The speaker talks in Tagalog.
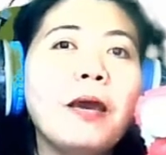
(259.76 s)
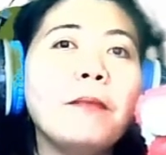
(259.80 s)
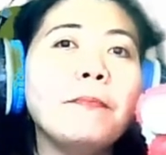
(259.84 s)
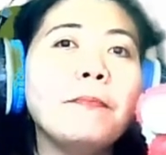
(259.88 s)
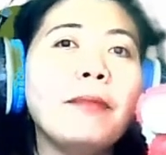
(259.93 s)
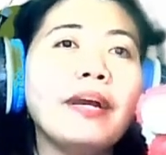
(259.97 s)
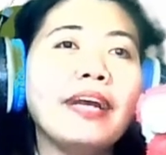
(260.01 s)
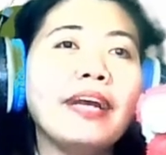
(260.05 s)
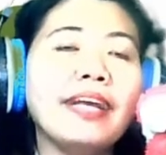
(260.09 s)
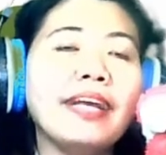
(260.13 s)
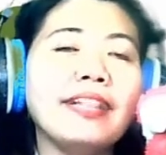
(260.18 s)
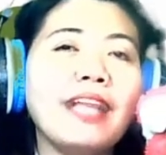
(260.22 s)

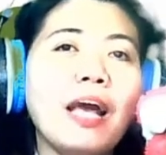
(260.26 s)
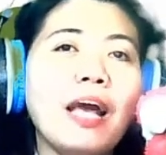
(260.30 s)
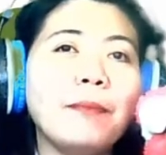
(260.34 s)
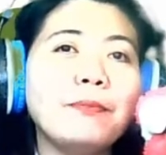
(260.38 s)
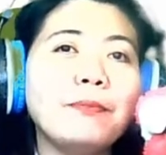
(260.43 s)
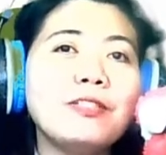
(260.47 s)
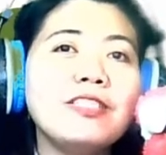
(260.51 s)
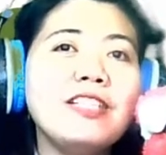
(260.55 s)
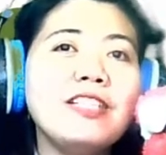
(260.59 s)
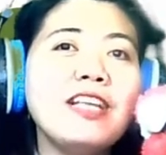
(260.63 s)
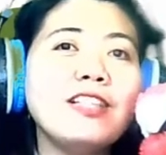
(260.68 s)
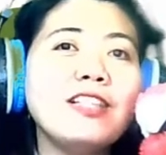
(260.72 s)

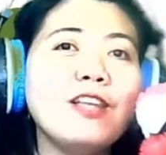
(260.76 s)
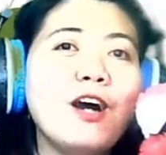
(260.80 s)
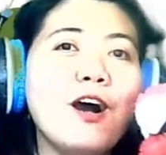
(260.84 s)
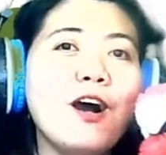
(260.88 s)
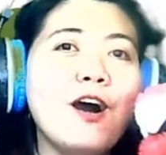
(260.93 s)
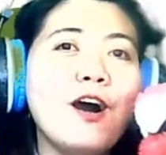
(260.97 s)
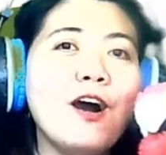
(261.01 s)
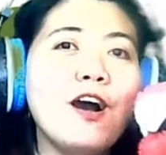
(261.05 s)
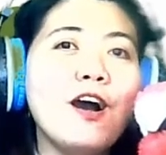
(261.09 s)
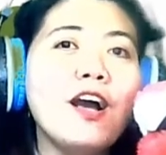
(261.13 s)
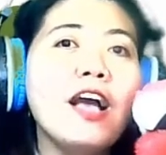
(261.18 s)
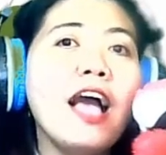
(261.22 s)
Pagkatapos nito,
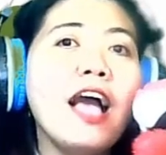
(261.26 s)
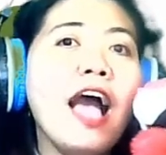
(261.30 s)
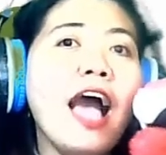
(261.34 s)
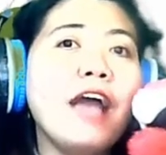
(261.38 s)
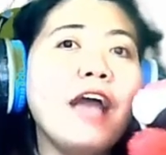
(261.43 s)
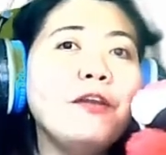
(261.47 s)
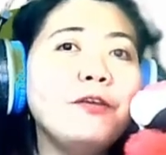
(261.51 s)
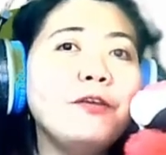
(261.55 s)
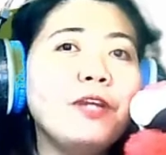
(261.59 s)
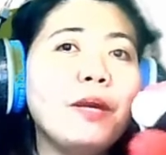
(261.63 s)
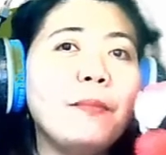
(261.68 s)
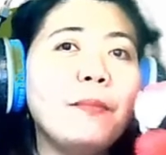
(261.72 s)

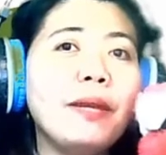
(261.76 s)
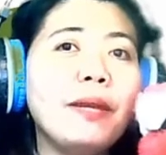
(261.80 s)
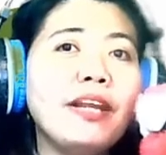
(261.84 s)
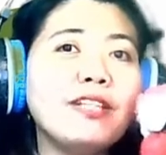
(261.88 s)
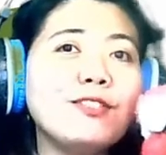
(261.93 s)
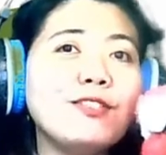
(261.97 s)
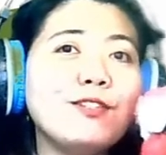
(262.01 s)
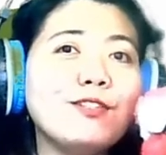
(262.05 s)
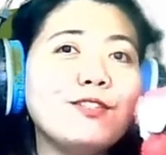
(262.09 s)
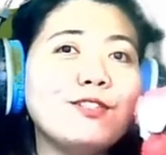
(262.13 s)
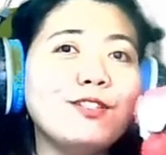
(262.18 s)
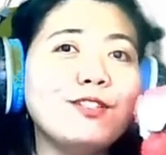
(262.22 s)
ano naman
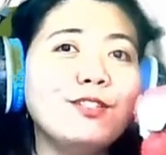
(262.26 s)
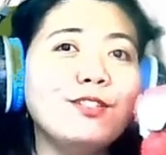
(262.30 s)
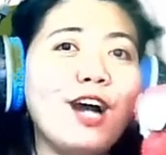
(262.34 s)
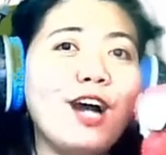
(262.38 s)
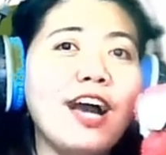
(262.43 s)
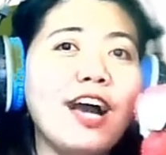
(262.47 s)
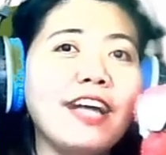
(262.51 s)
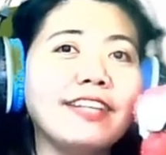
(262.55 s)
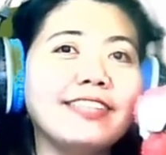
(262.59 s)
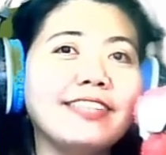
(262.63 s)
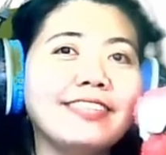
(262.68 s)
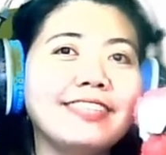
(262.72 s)
ang
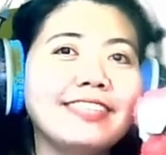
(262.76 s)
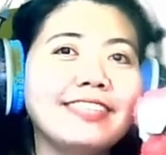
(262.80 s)
susunod?